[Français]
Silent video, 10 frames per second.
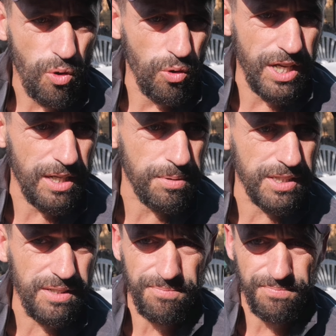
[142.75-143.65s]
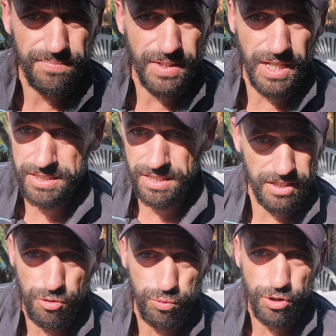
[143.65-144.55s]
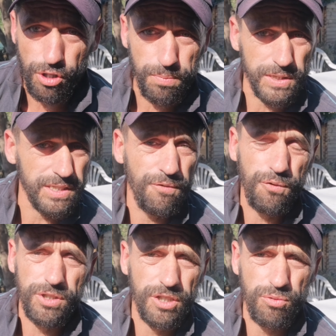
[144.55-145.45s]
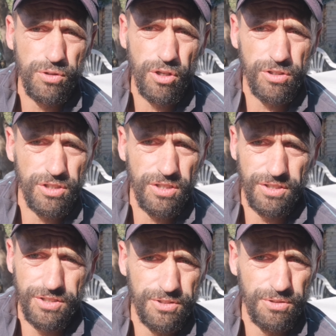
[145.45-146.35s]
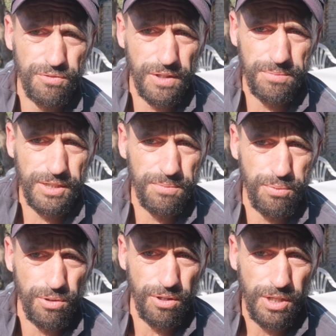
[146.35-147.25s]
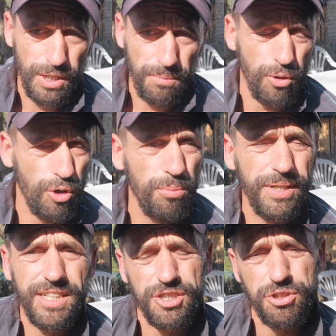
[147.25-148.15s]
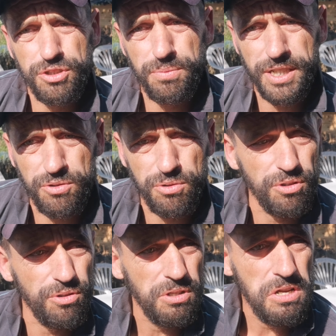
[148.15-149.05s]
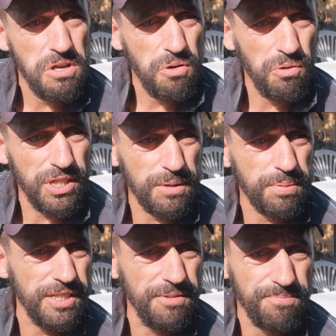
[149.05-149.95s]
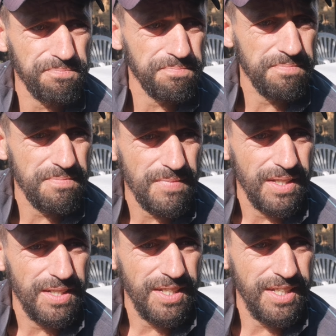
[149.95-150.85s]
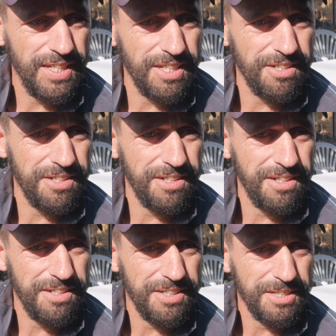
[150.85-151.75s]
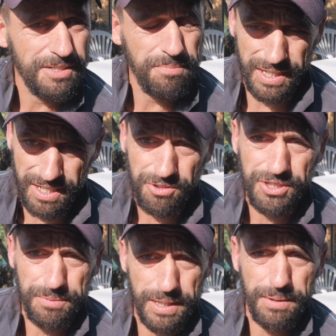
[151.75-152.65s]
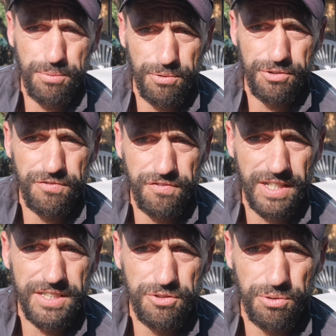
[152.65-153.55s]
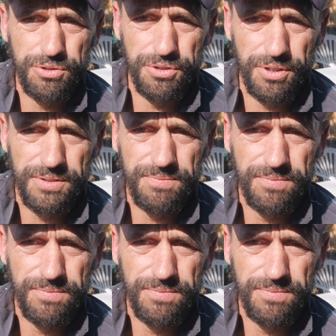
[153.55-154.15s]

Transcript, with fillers: On a appris grâce à des coups de gueule, parce qu'il faut des coups de gueule dans, une famille pour, pour remettre les choses bien. Donc on a appris et euh, ben là on est prêt pour une vraie structure.